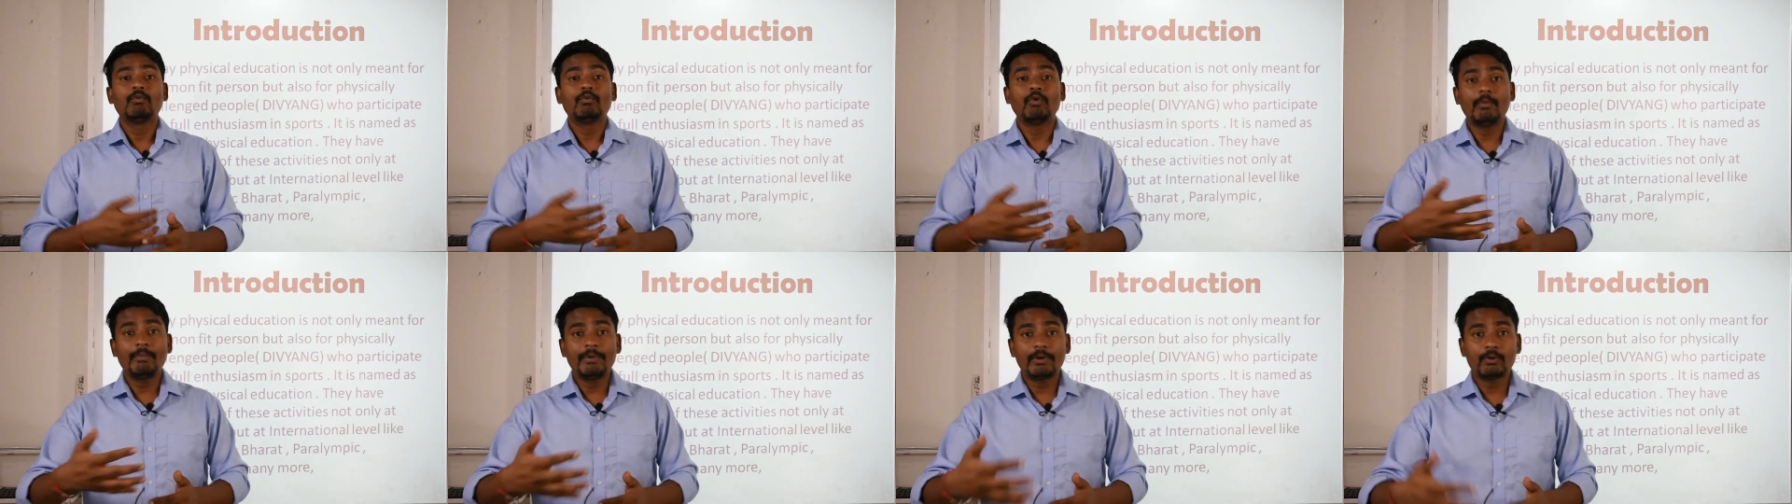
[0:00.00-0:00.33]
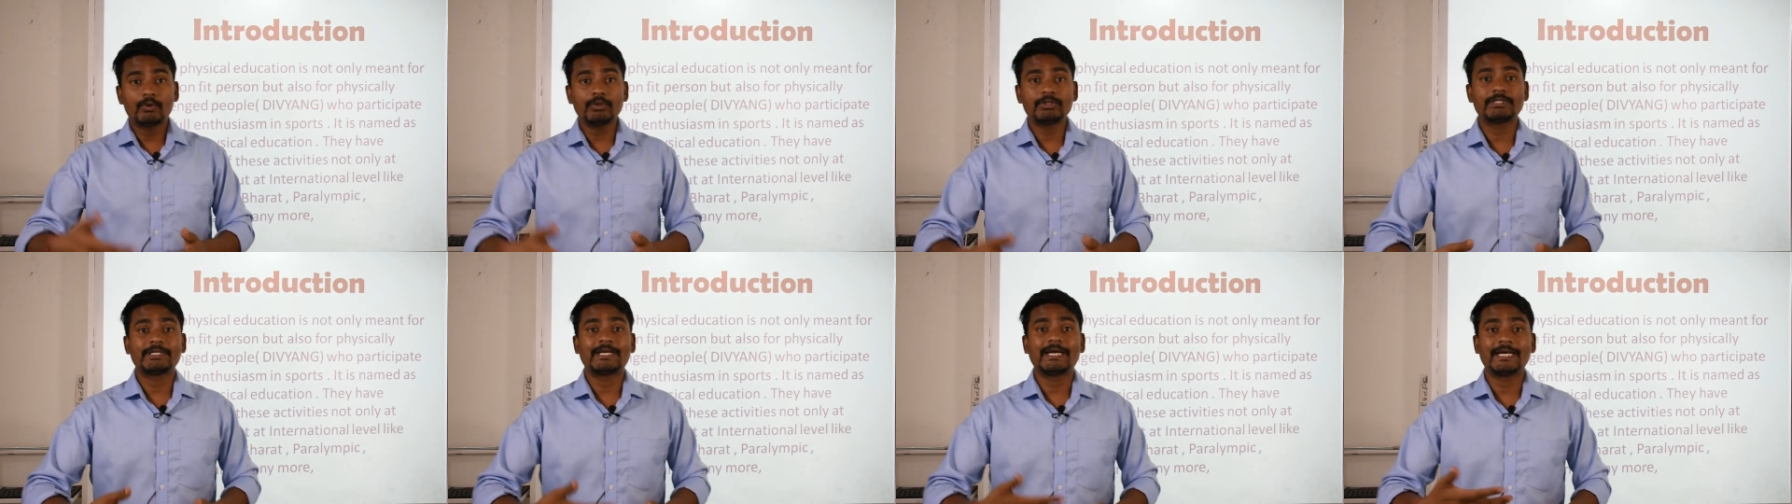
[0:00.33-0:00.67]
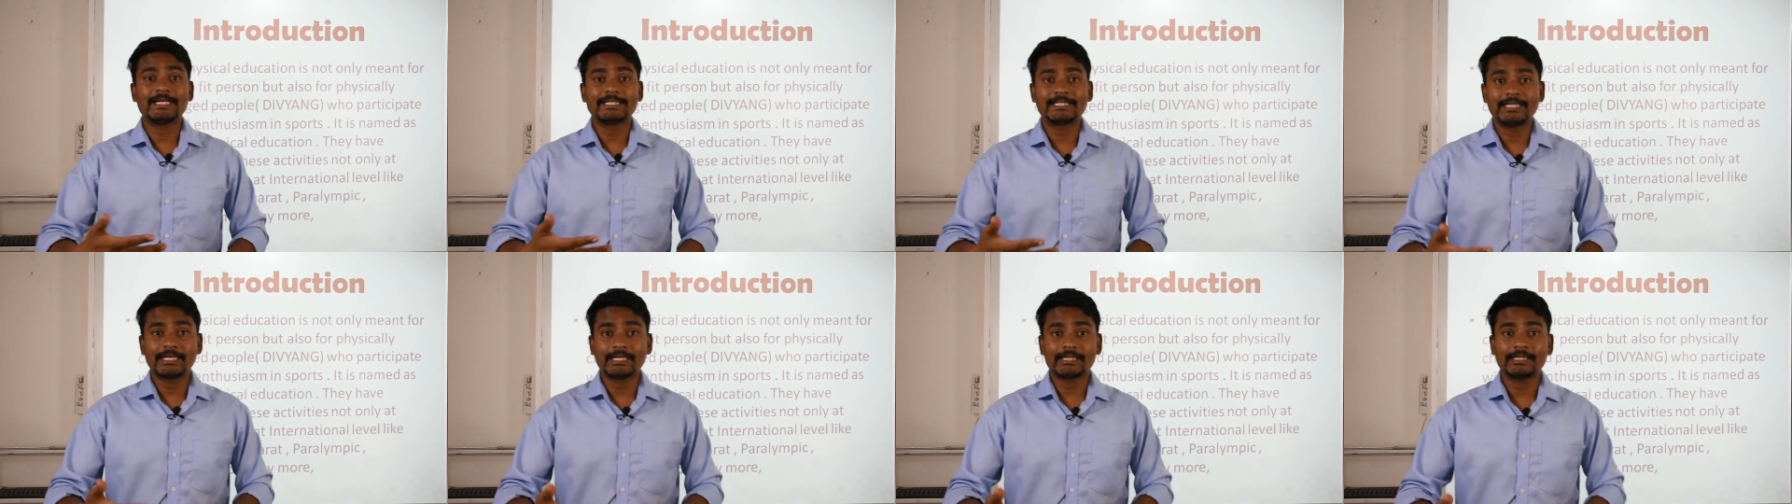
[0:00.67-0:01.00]
वो भी कुछ
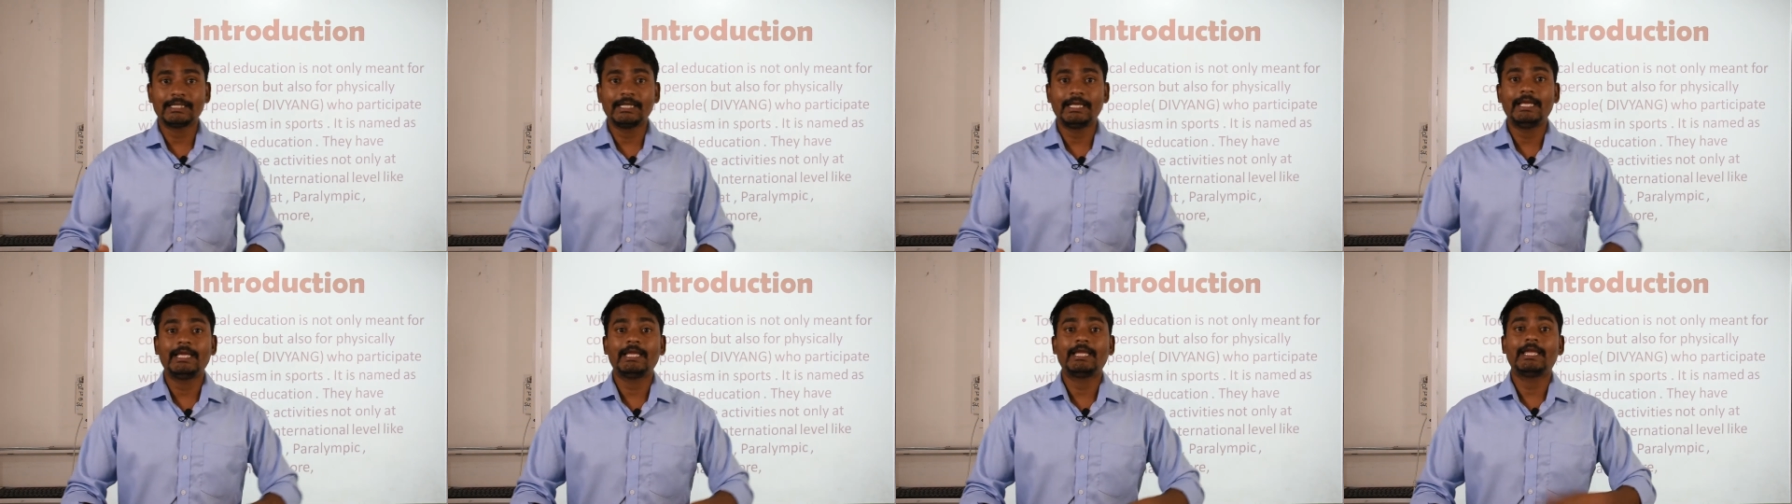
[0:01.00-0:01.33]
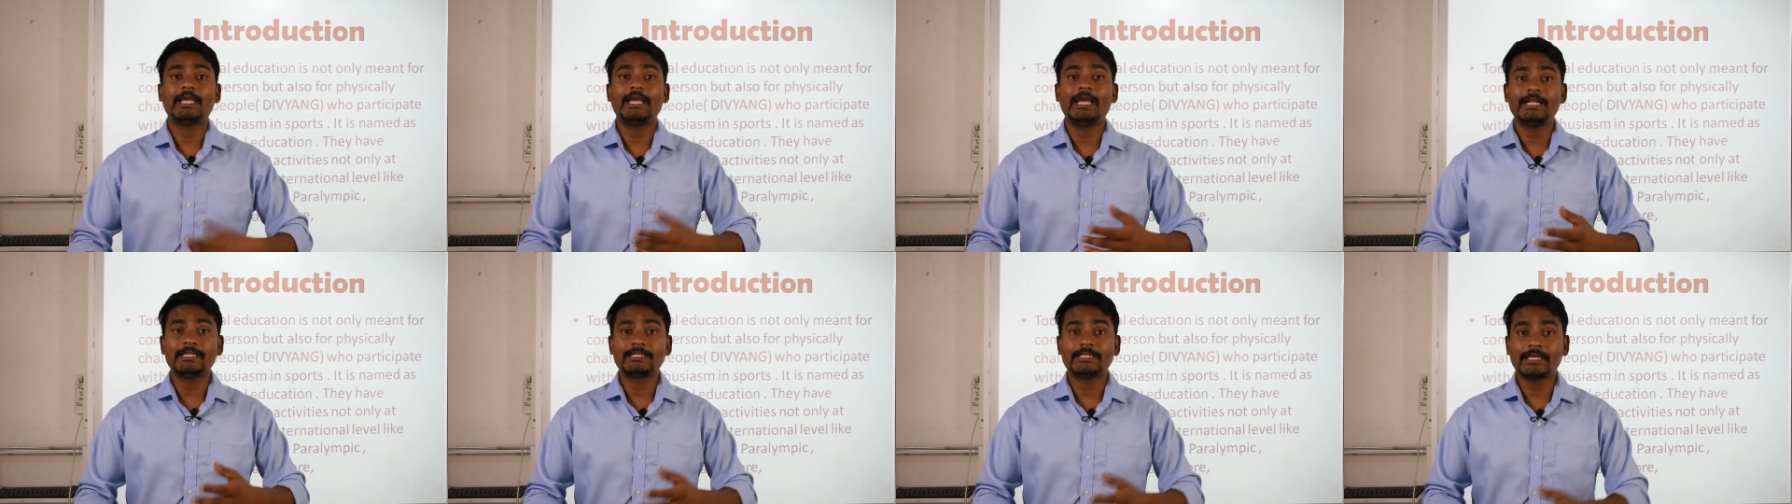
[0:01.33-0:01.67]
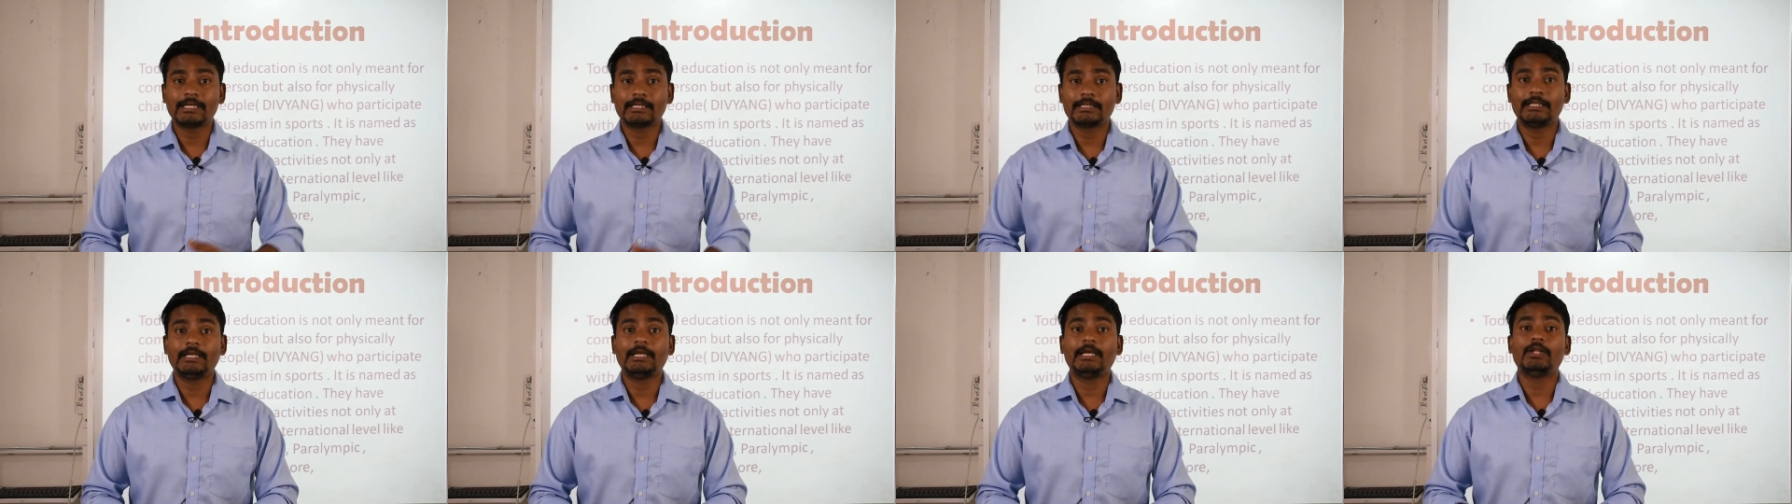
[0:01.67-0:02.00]
कर सकते हैं खेल
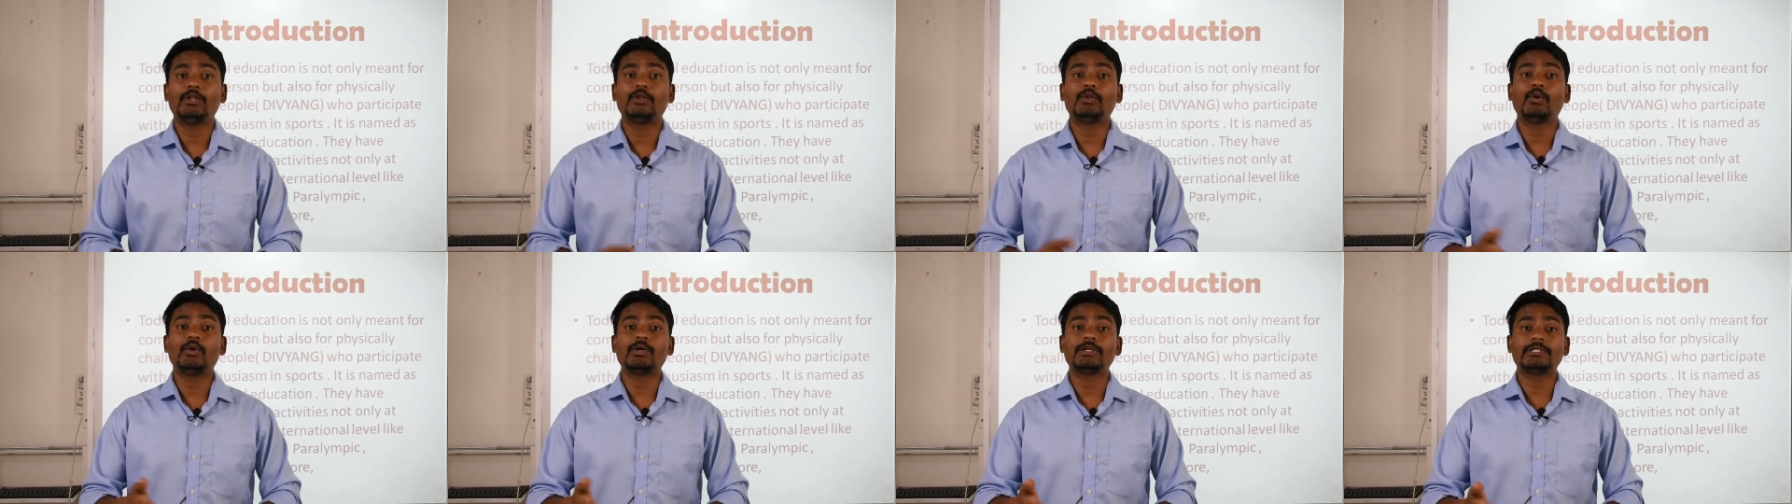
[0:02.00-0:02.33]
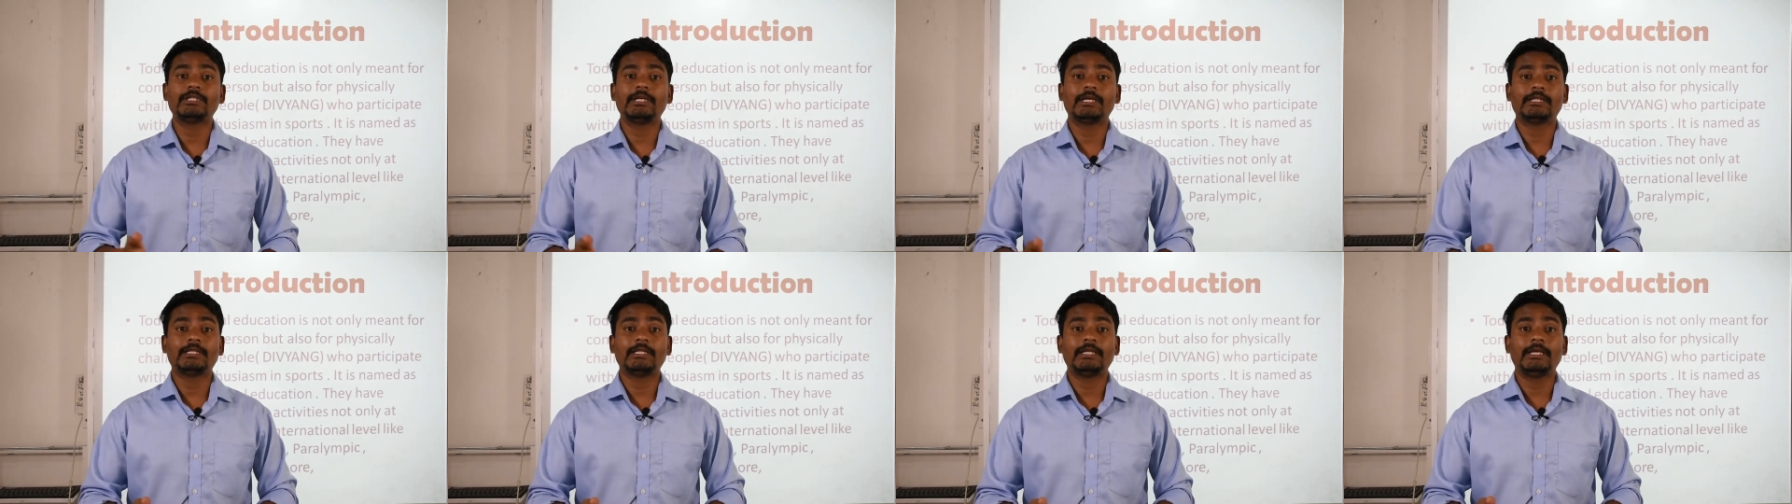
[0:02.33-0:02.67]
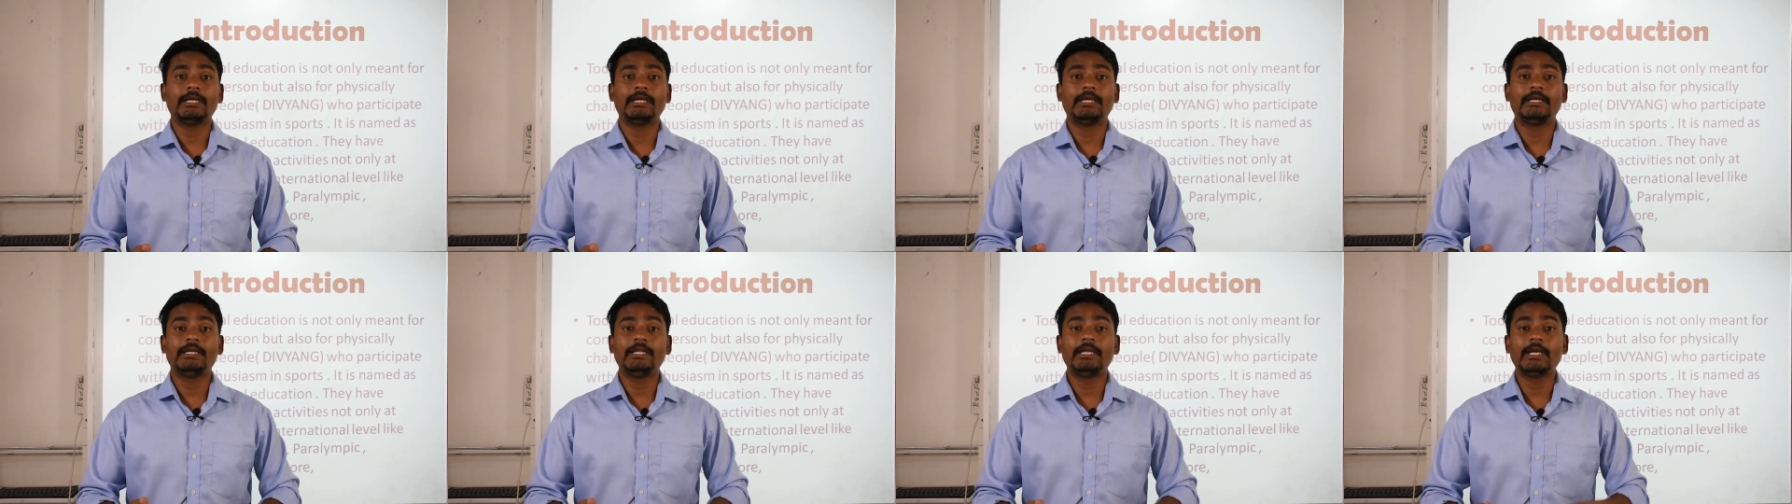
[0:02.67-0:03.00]
सकते हैं दौड़ सकते हैं